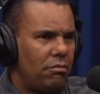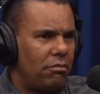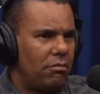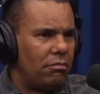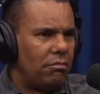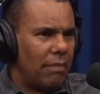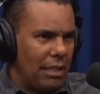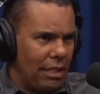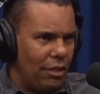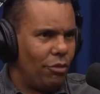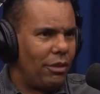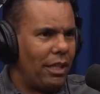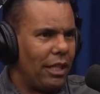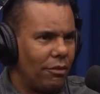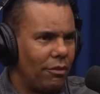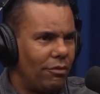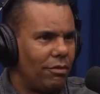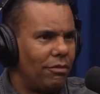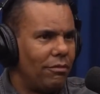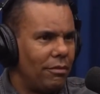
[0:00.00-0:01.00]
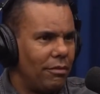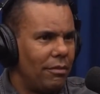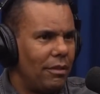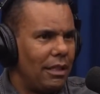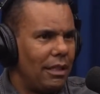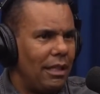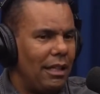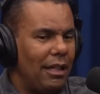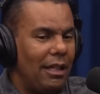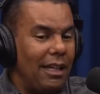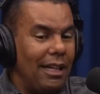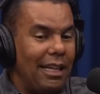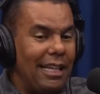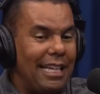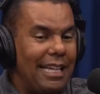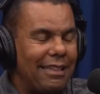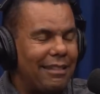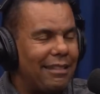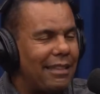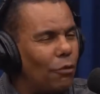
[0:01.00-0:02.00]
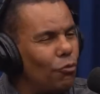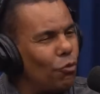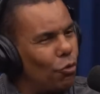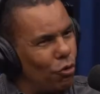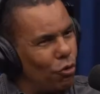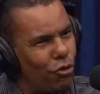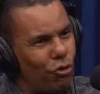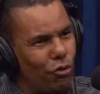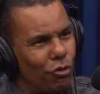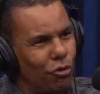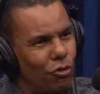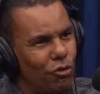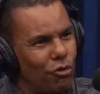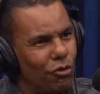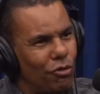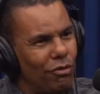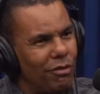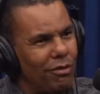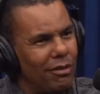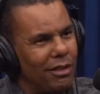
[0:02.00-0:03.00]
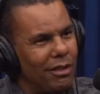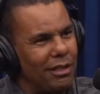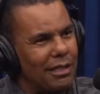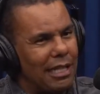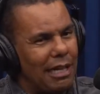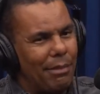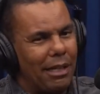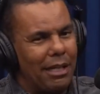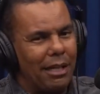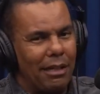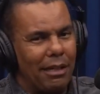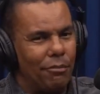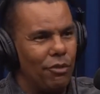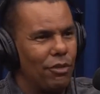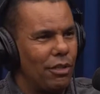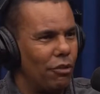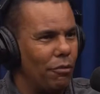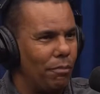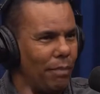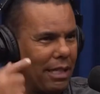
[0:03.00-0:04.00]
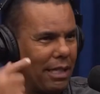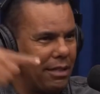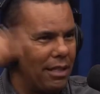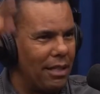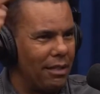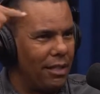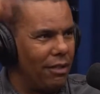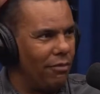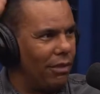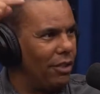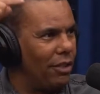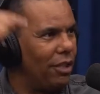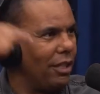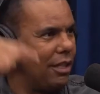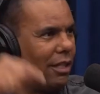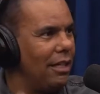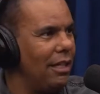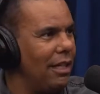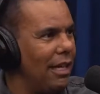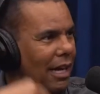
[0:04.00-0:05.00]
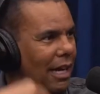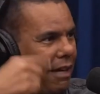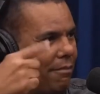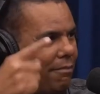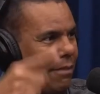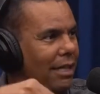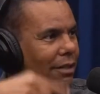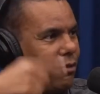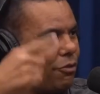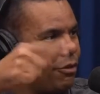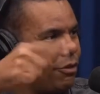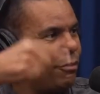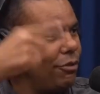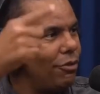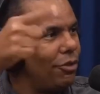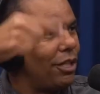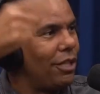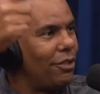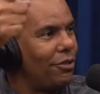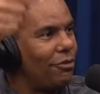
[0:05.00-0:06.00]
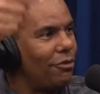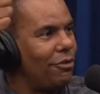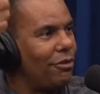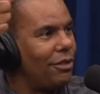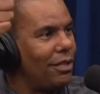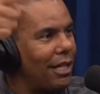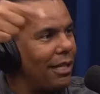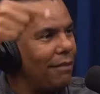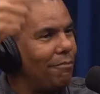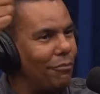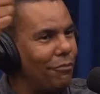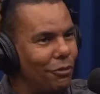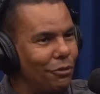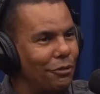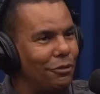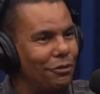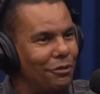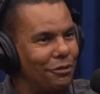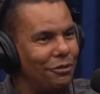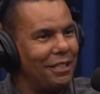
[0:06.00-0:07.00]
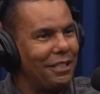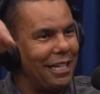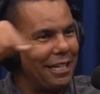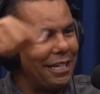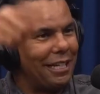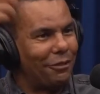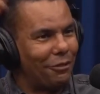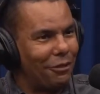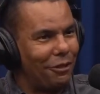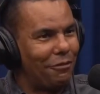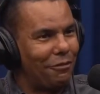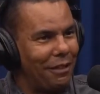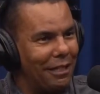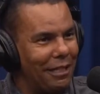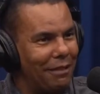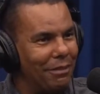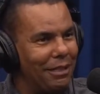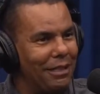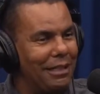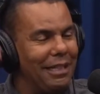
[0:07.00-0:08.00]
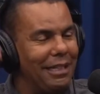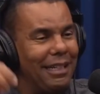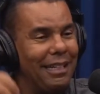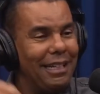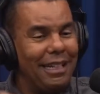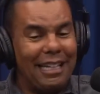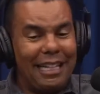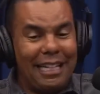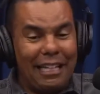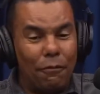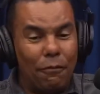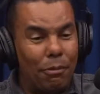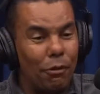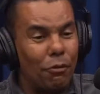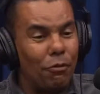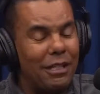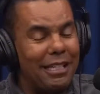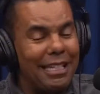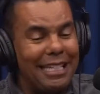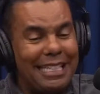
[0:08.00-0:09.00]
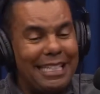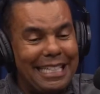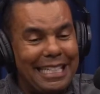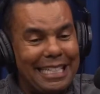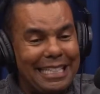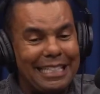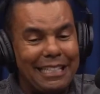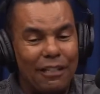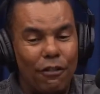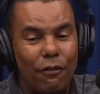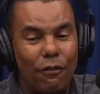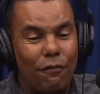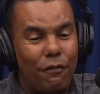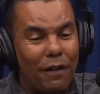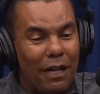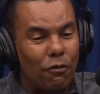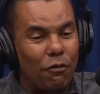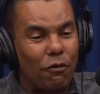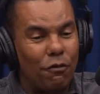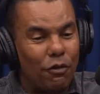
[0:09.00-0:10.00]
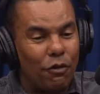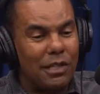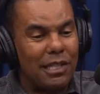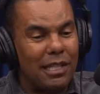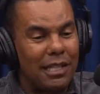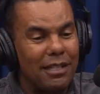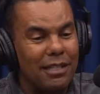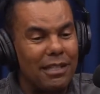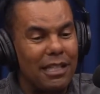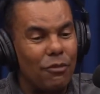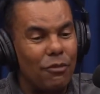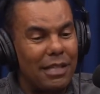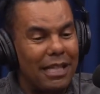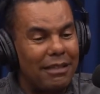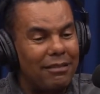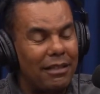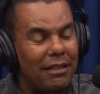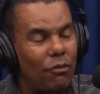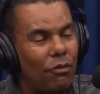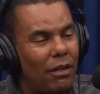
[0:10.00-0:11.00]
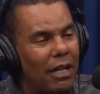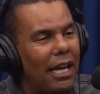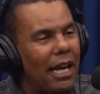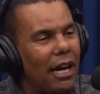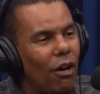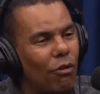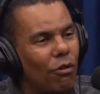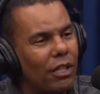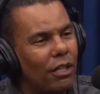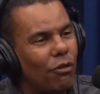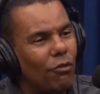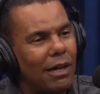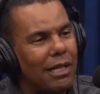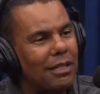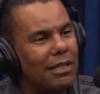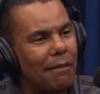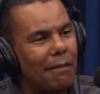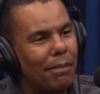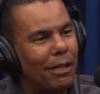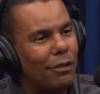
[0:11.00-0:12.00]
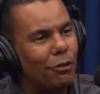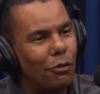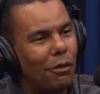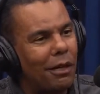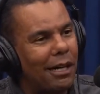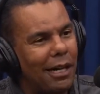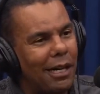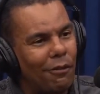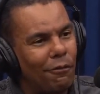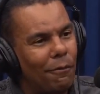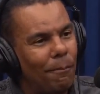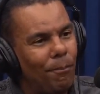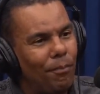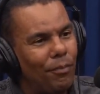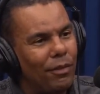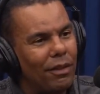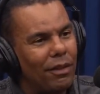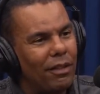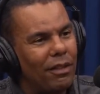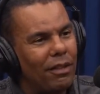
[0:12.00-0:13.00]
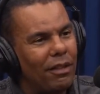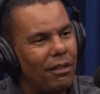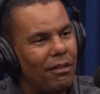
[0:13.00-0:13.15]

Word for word: Mas eu tento. E é tão gostoso. Sabe aquela música do Padre Zezinho antiga? Amar como Jesus amou. Quem é católico lembra. Eu procurei. E, gente, eu falo com vocês, Deus é tão real que quase dá para tocá-lo. Isso